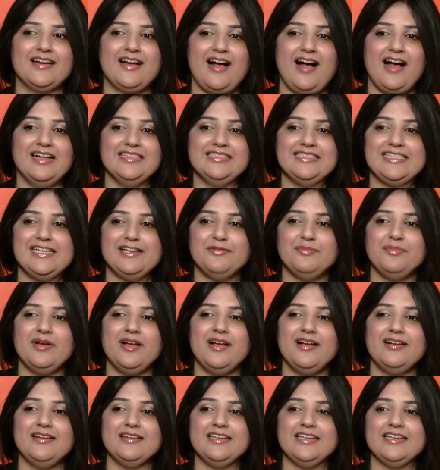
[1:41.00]
ख़ास
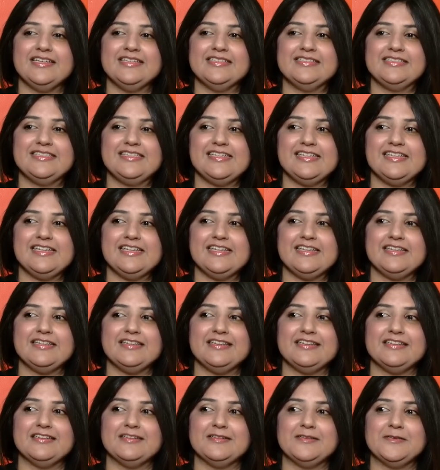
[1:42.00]
लम्हा कि इसने
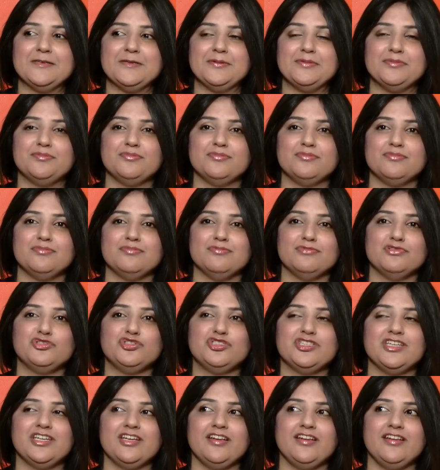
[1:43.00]
आ,
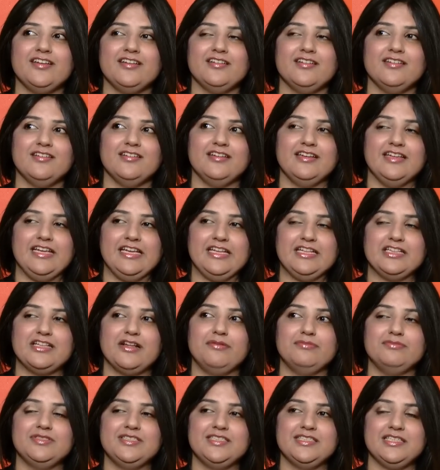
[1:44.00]
मुझे
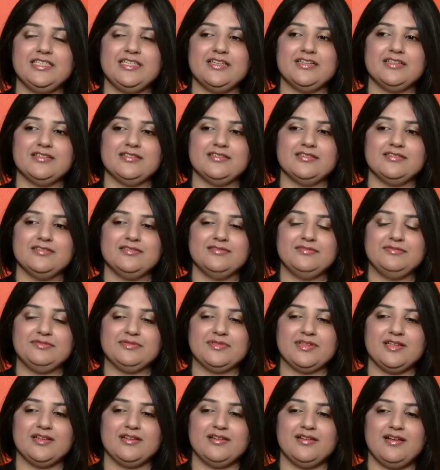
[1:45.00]
एकदम से ना
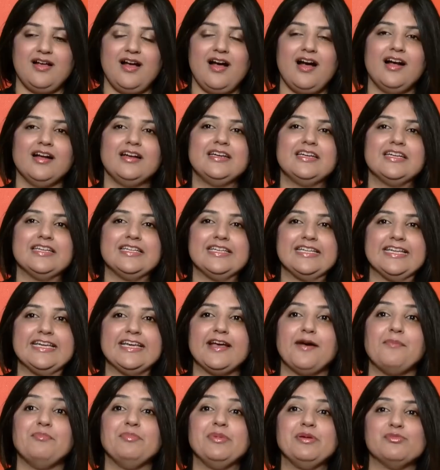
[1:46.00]
हक
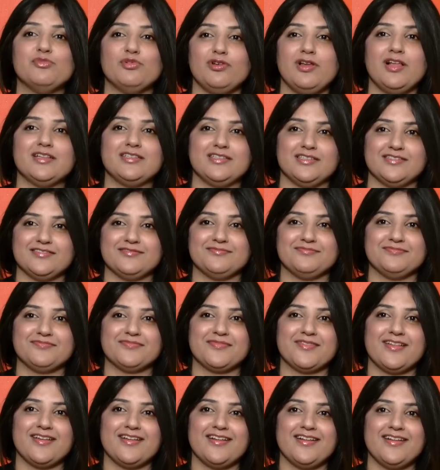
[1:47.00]
करके अम्मी बोला था
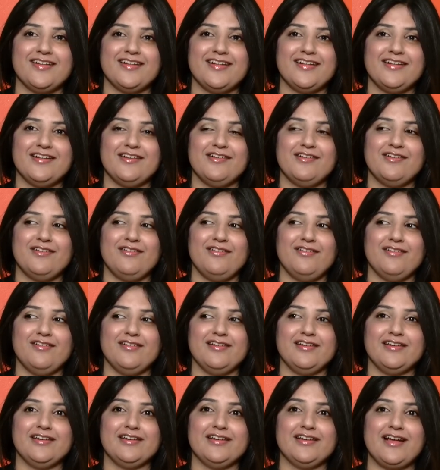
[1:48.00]

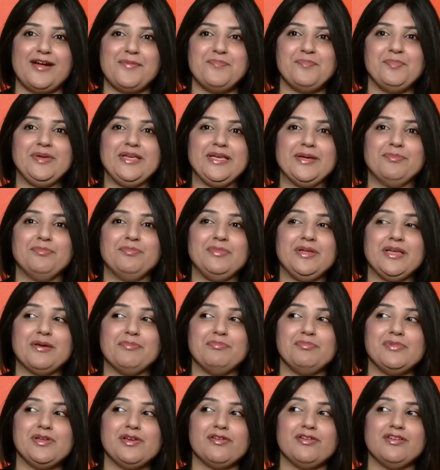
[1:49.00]
और अम्मी अम्मी
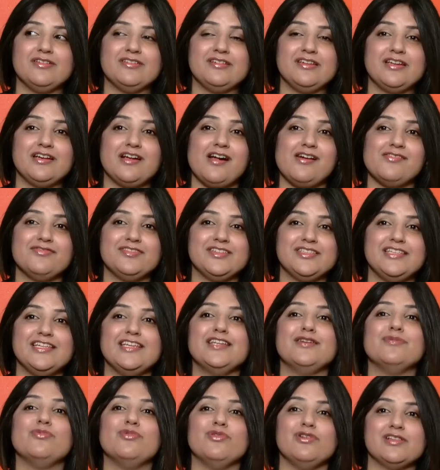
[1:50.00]
अम्मी और इसने काफ़ी
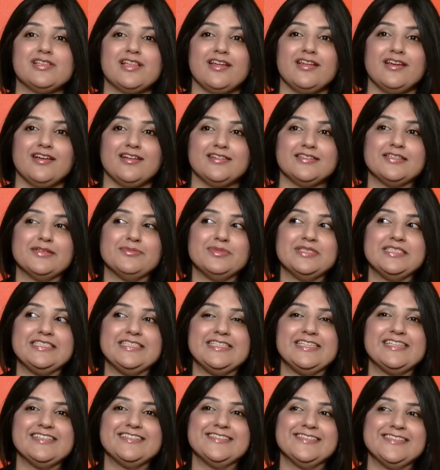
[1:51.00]
देर बोलता रहा था बस
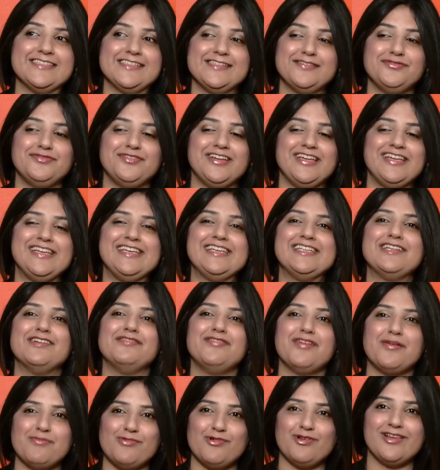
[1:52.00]
ये सिर्फ एक ही
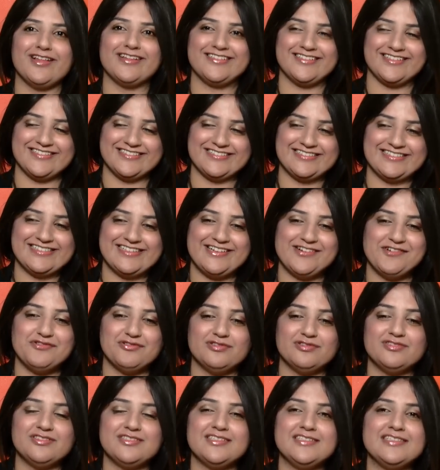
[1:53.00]
दफ़ा बोला था
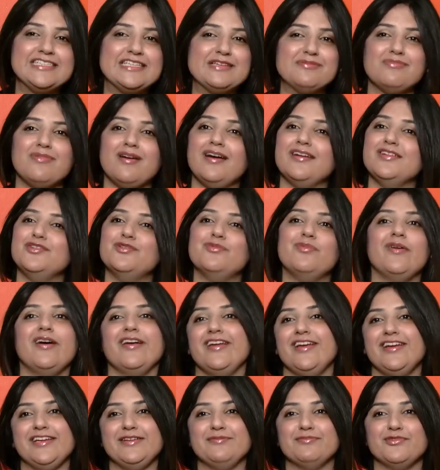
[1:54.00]
उस दिन के बाद
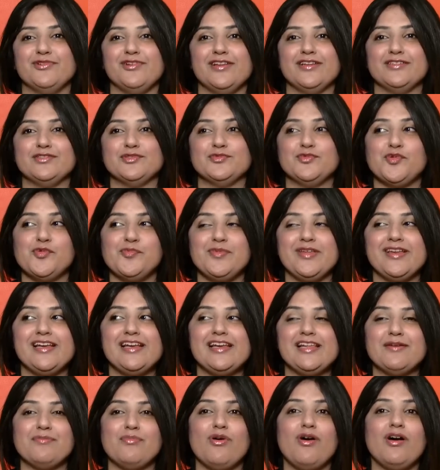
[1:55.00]
दोबारा नहीं बोला तो वो मेरे
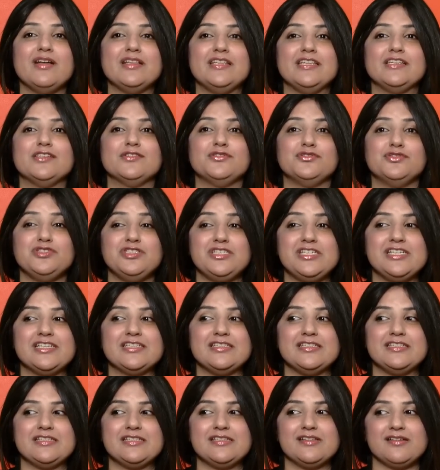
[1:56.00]
लिए बहुत एक खुशी का
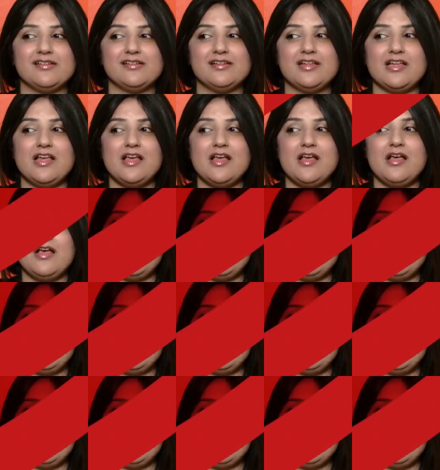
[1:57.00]
दिन था